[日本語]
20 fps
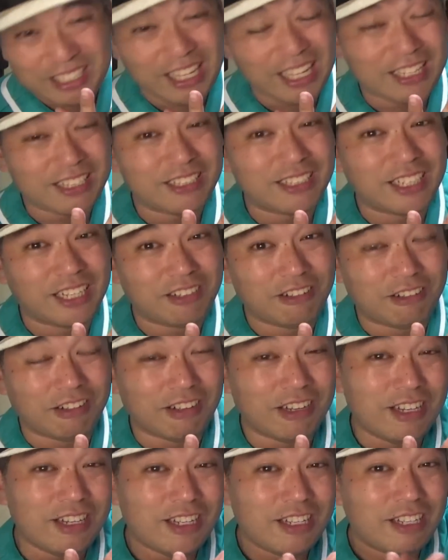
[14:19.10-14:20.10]
気がするんだけ
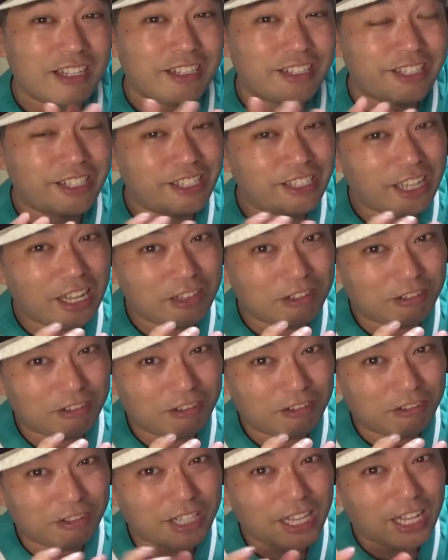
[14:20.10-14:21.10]
ど、あ
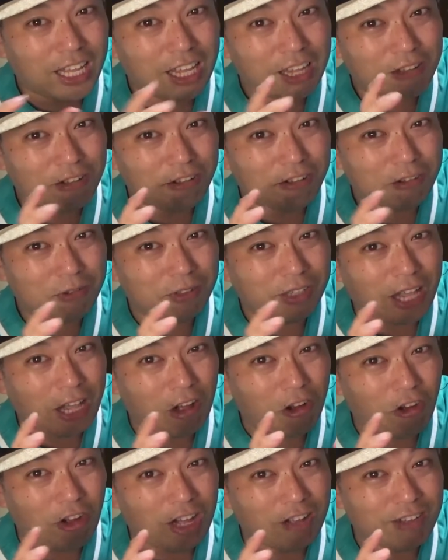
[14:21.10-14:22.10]
の、お互いこう、
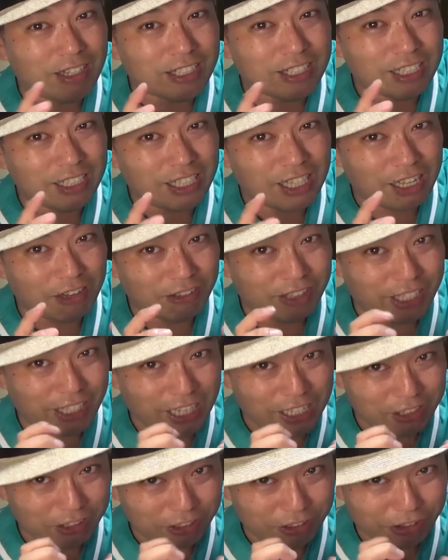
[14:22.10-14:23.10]
顔を合わせて、お
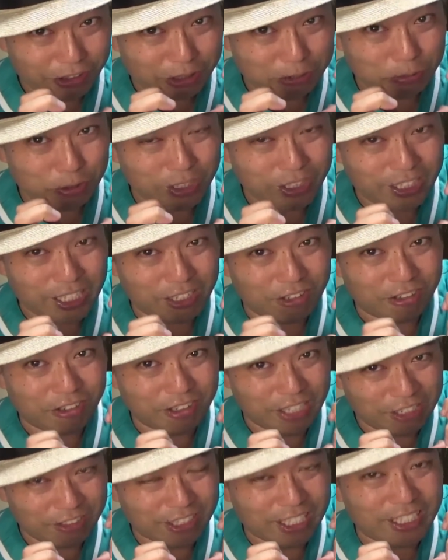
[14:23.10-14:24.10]
互いの方を向いて、こ
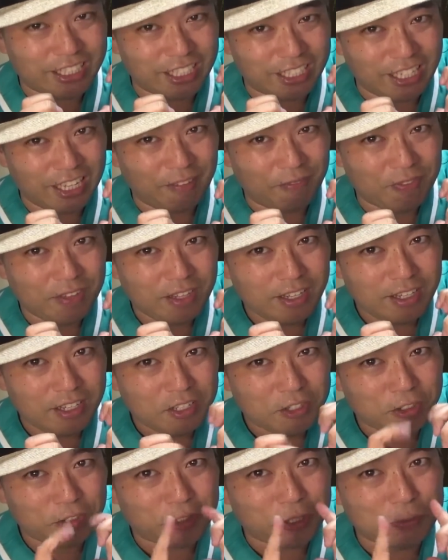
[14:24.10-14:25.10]
うね、歌ってて、
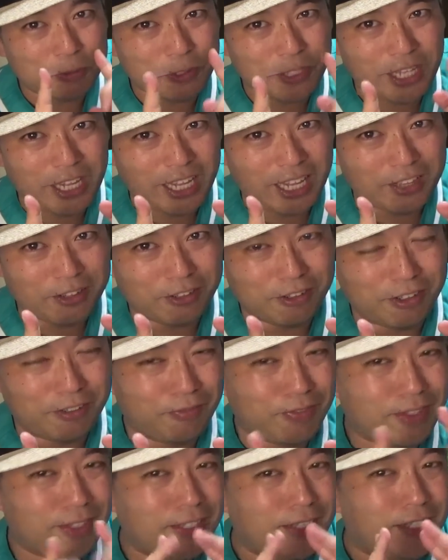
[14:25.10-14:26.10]
そこもね、あの、
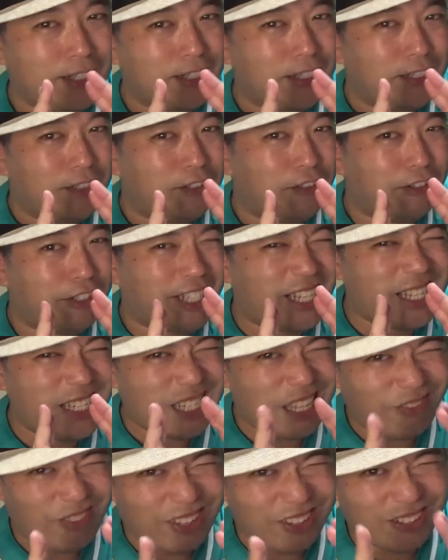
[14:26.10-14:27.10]

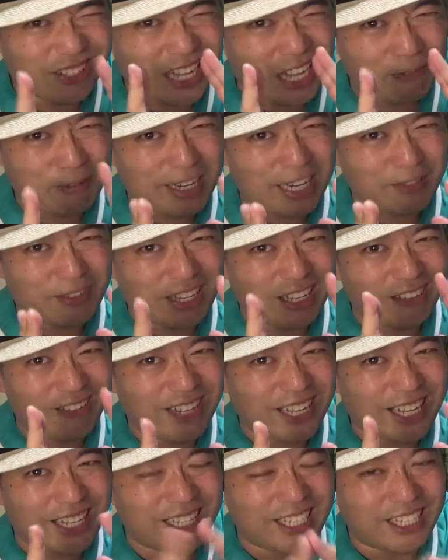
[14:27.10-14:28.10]
ロッキンジャパンのカメラマンは
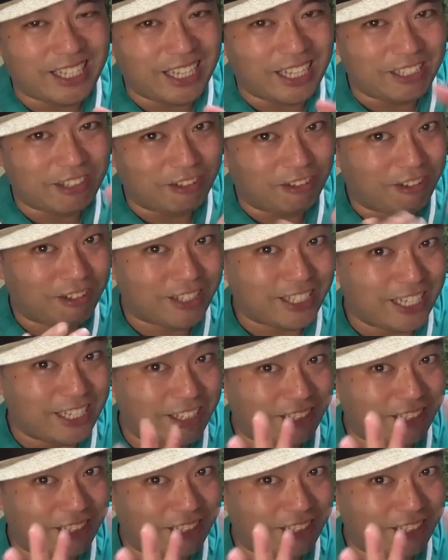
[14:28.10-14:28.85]
分かってて、そこをちゃ